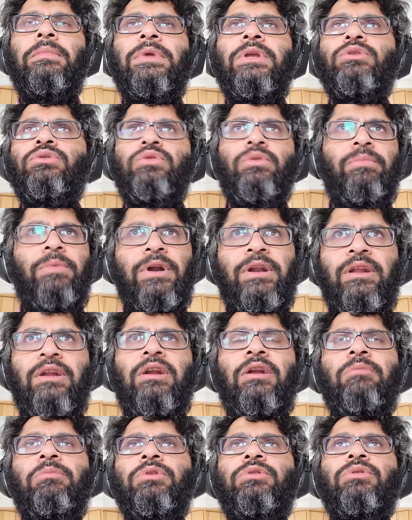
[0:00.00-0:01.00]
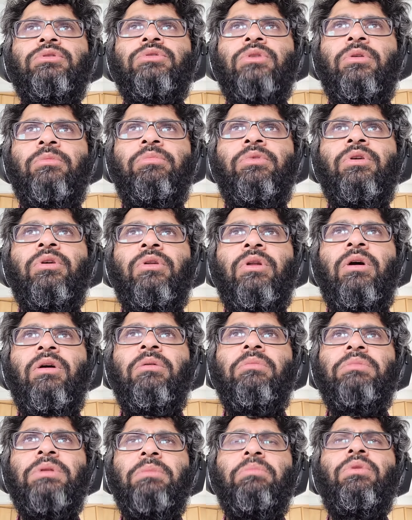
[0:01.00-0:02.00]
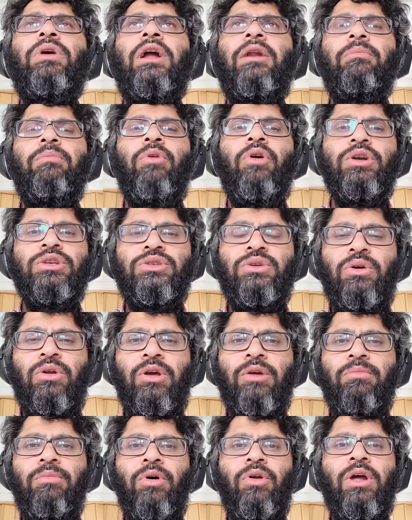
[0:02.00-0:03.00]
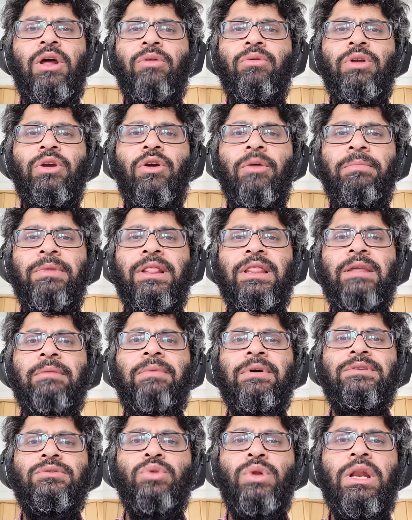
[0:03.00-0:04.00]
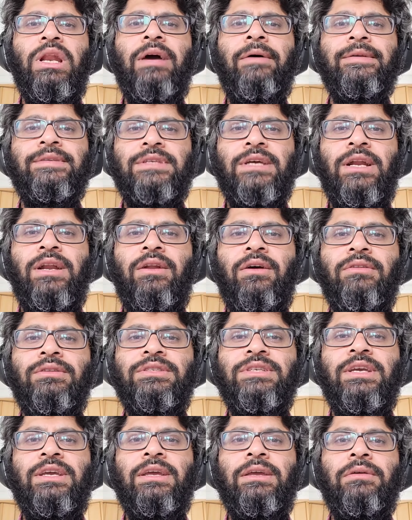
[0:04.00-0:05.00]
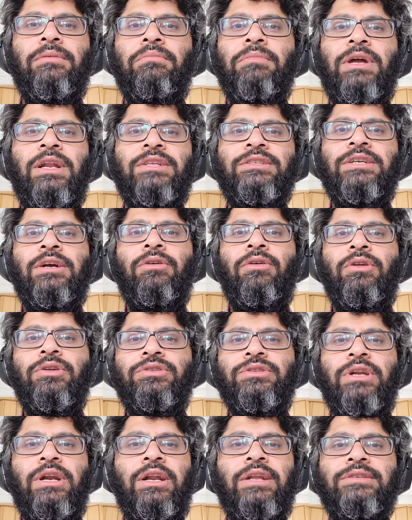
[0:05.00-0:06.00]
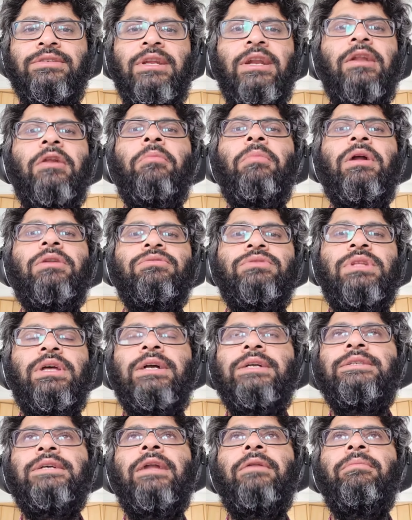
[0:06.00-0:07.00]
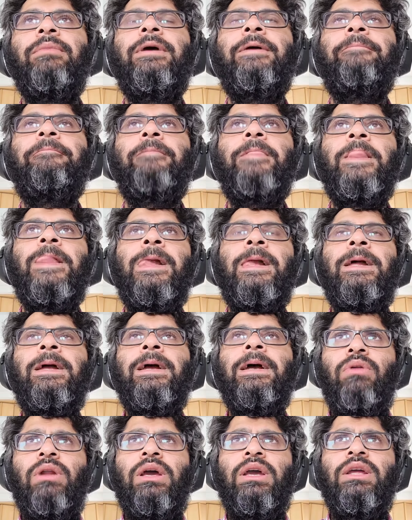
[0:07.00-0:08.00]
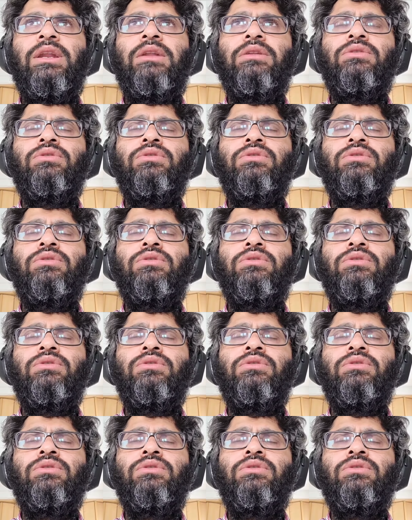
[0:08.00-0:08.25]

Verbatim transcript: ইউসুফ পাঠানের মতো জনপ্রিয় না তার কারণ বয়সে অনেক বড় আর উনি কপিল দেব বা সুনীল গাভাস্কার নন যে মানে যে কোনো জেনারেশনের মানুষ তাকে জানবে ওনাকে